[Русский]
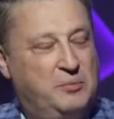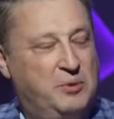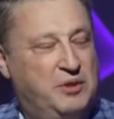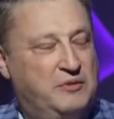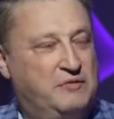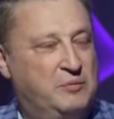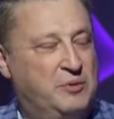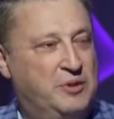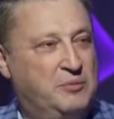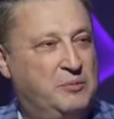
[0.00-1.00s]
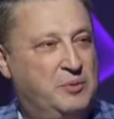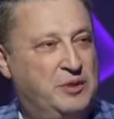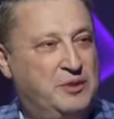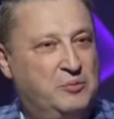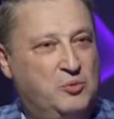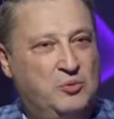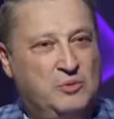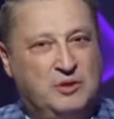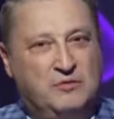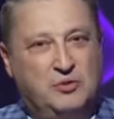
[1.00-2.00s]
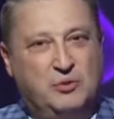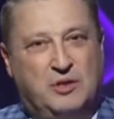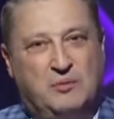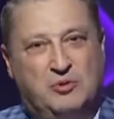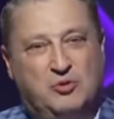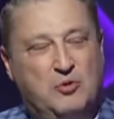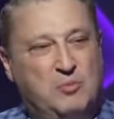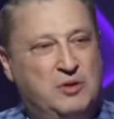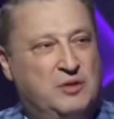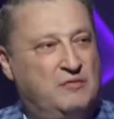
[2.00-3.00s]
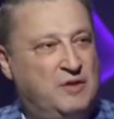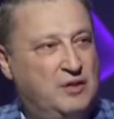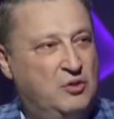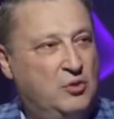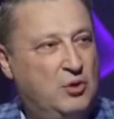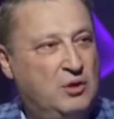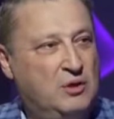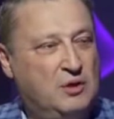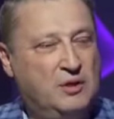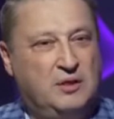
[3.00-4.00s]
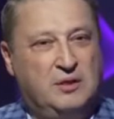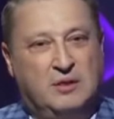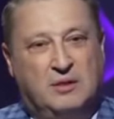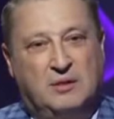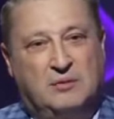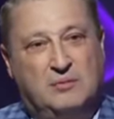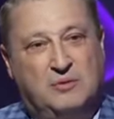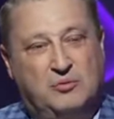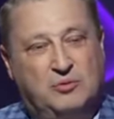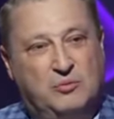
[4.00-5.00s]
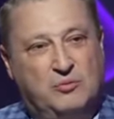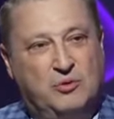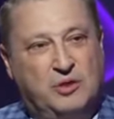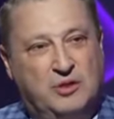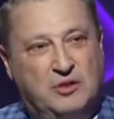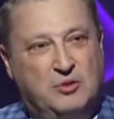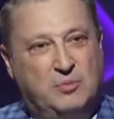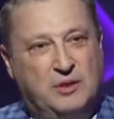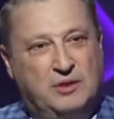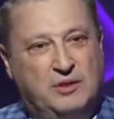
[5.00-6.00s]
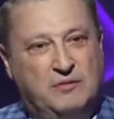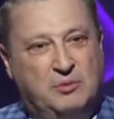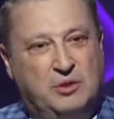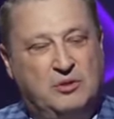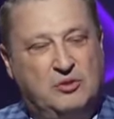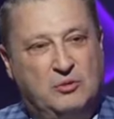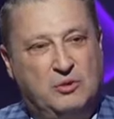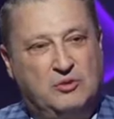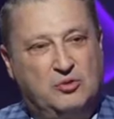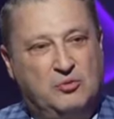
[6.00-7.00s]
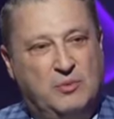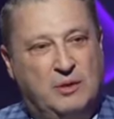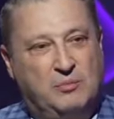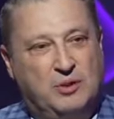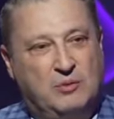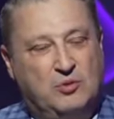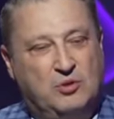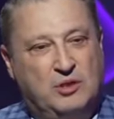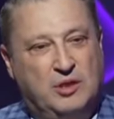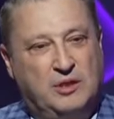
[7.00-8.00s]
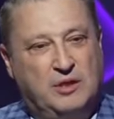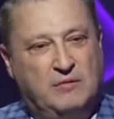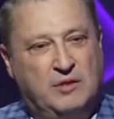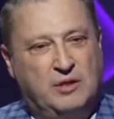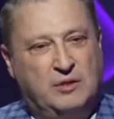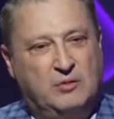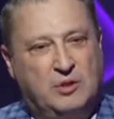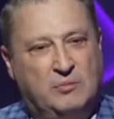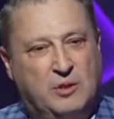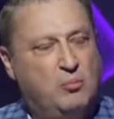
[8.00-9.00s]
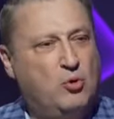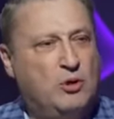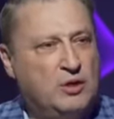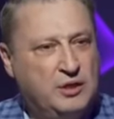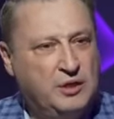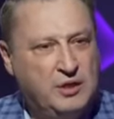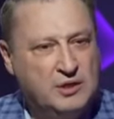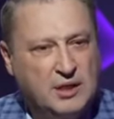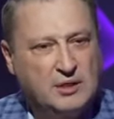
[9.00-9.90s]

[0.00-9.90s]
перед выборами, поэтому это все как бы скомкано в одно. И э, думаю, многие наши политики вообще сходят с ума, потому что они говорят, ну там на похороны нельзя